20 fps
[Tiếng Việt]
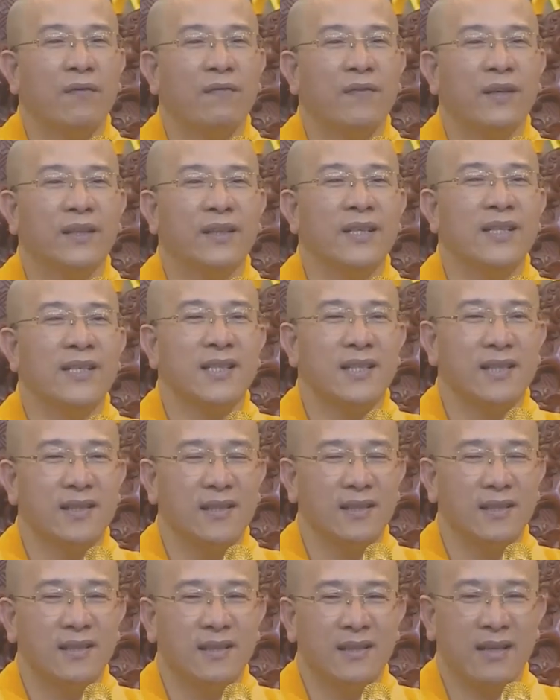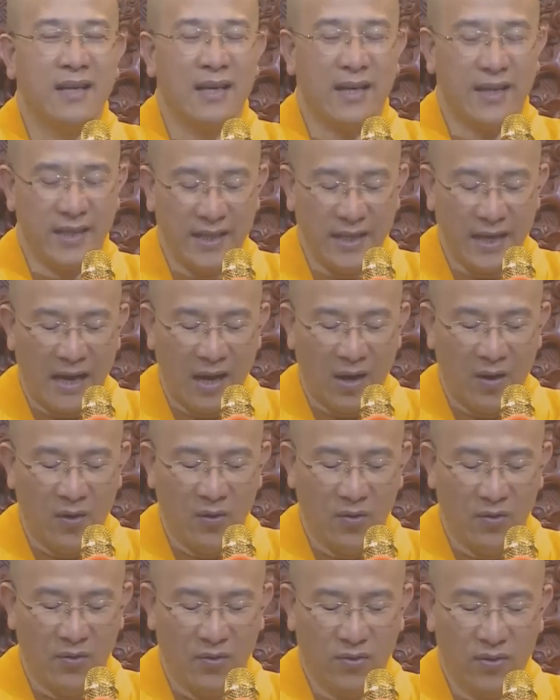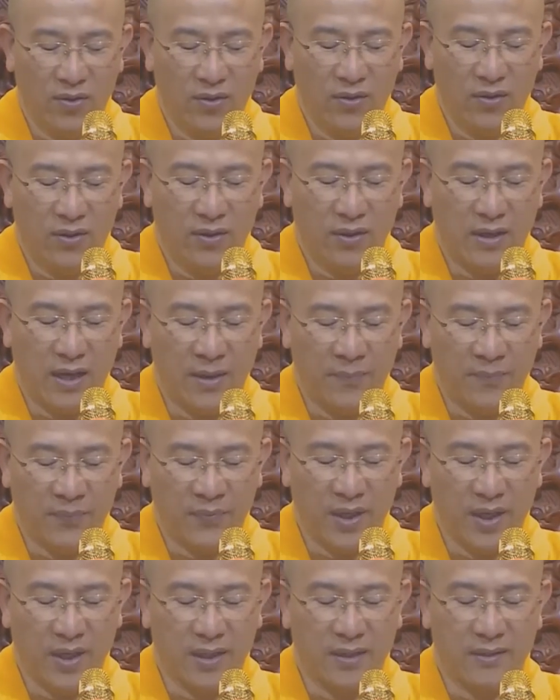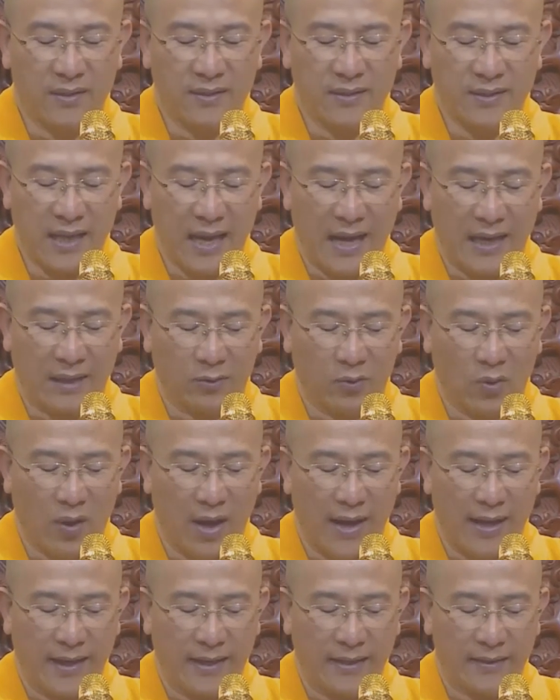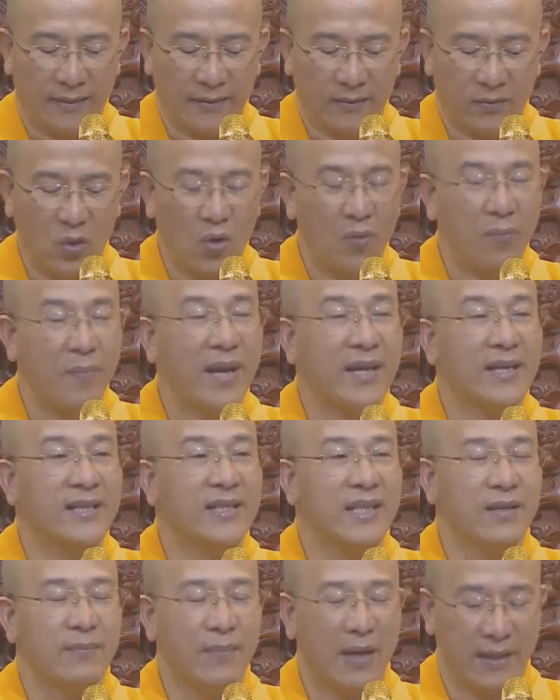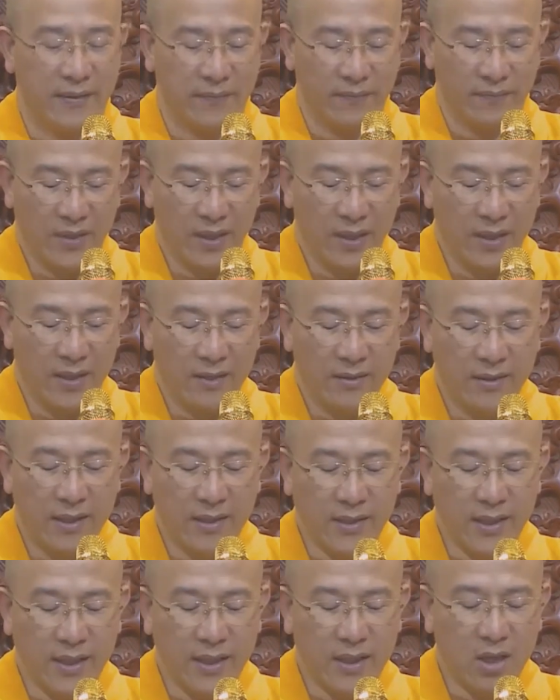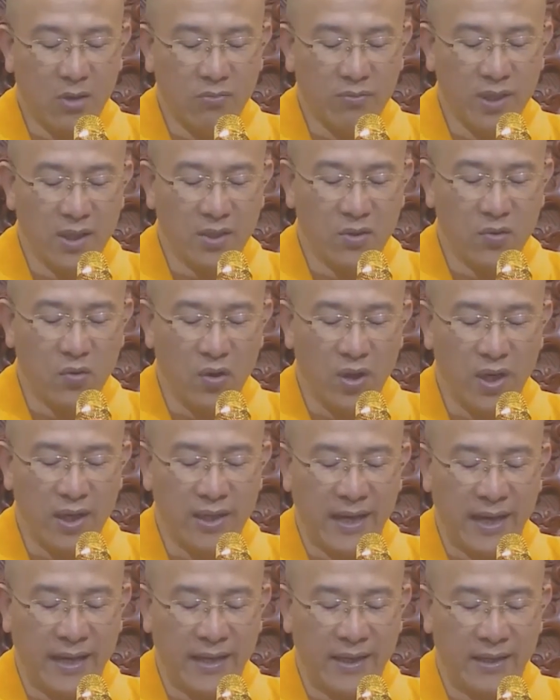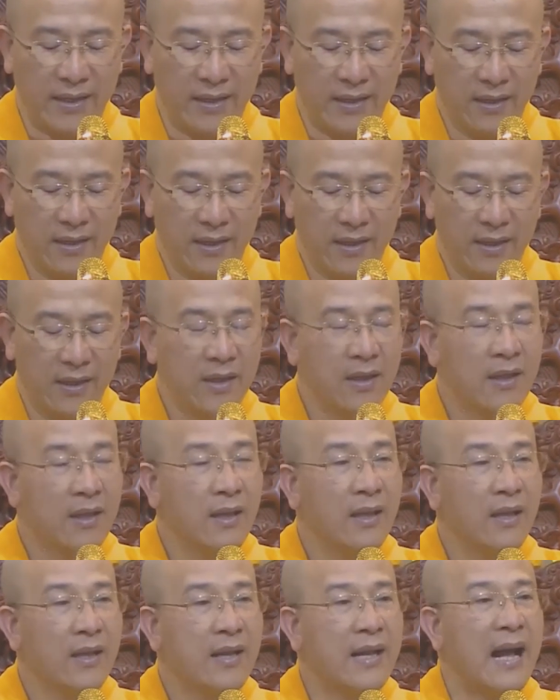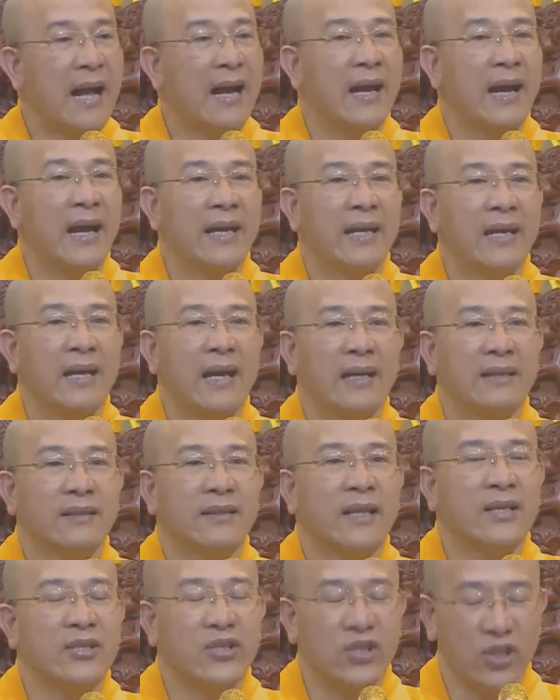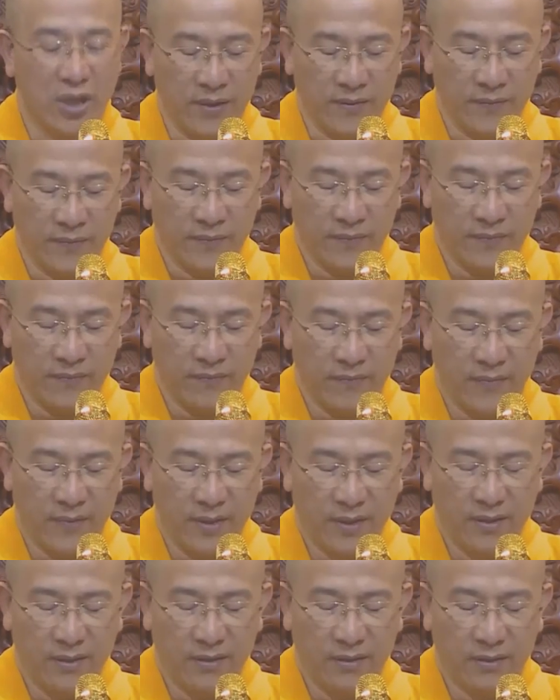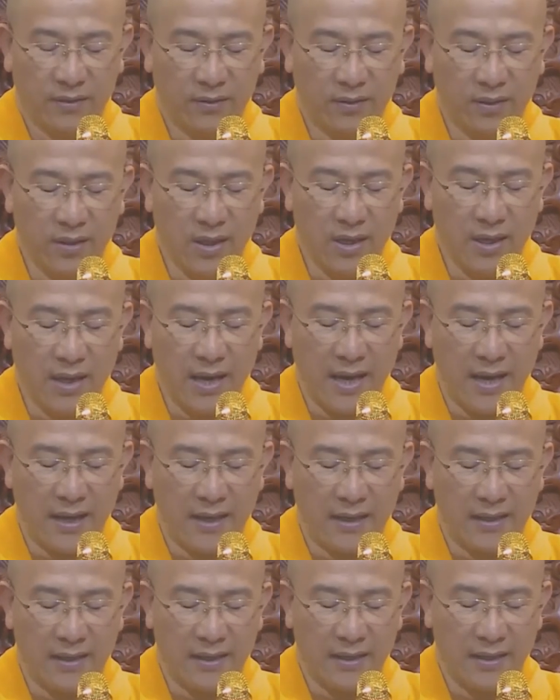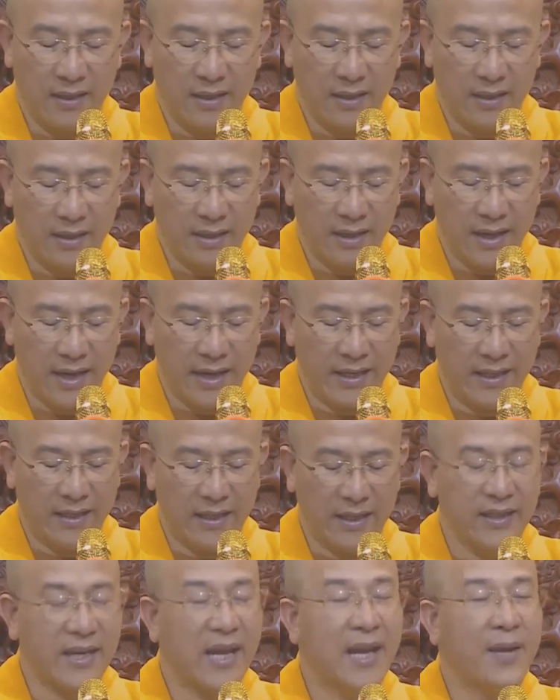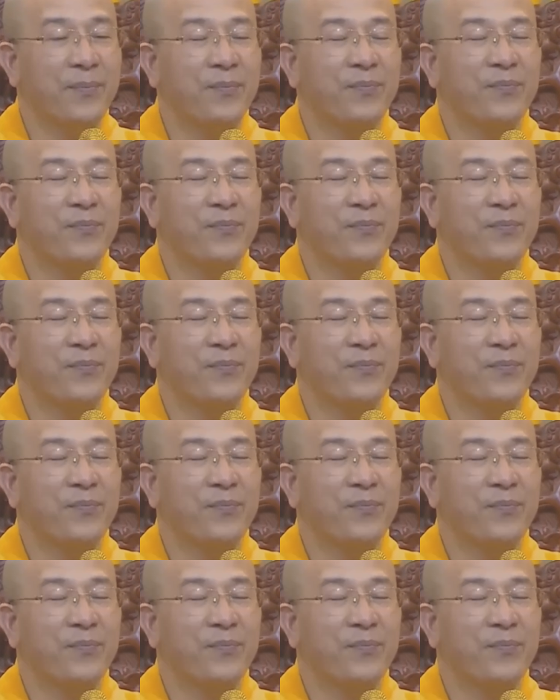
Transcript: với tứ sự là y áo, ẩm thực, sàng tòa, thuốc men trị bệnh. Thế thì công đức của người này càng ngày càng tăng trưởng, thường hằng ngày lẫn đêm.